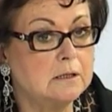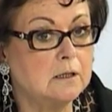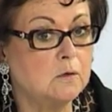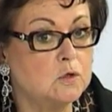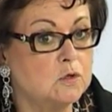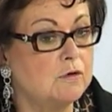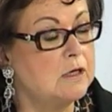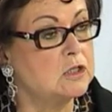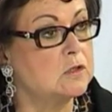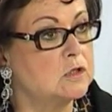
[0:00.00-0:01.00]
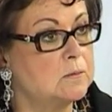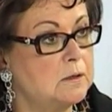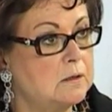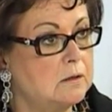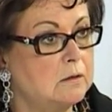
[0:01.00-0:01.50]
que je vois un
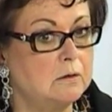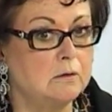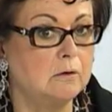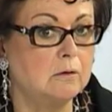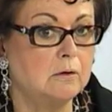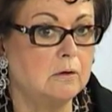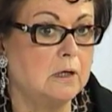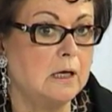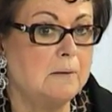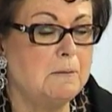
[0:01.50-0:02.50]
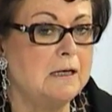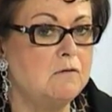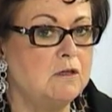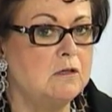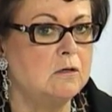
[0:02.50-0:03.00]
changement. et il est bien
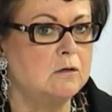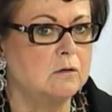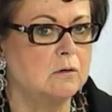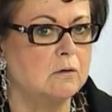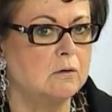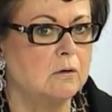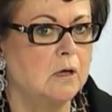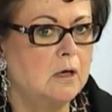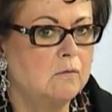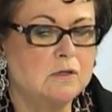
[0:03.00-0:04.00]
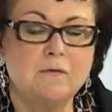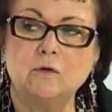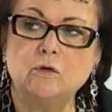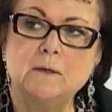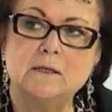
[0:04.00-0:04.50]
évident que, vous
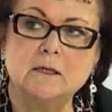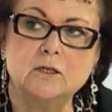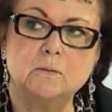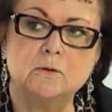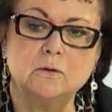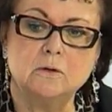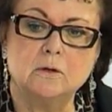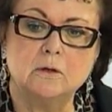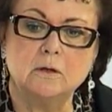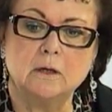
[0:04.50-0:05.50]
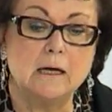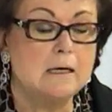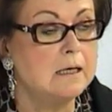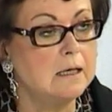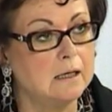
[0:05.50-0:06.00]
savez, en 2007, je me suis
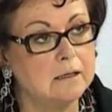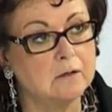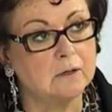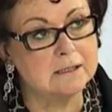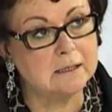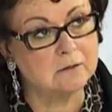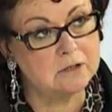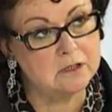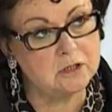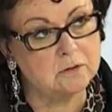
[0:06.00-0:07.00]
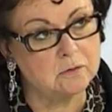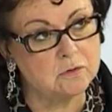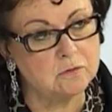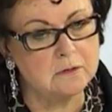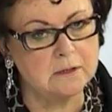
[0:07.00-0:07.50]
rallié à Nicolas Sarkozy, j'ai
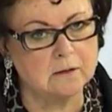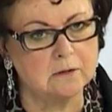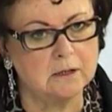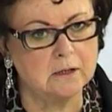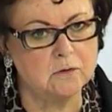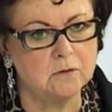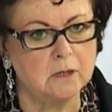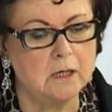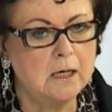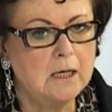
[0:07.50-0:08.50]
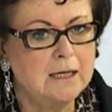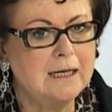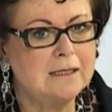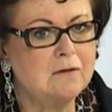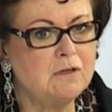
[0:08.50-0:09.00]
donc soutenu sa candidature.
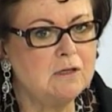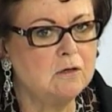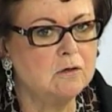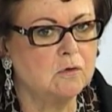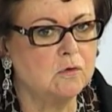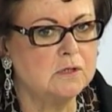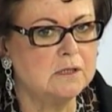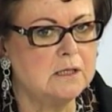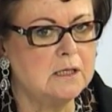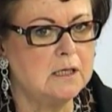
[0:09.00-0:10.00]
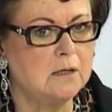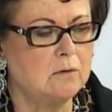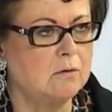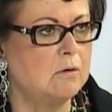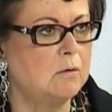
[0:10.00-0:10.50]
Il est évident que si le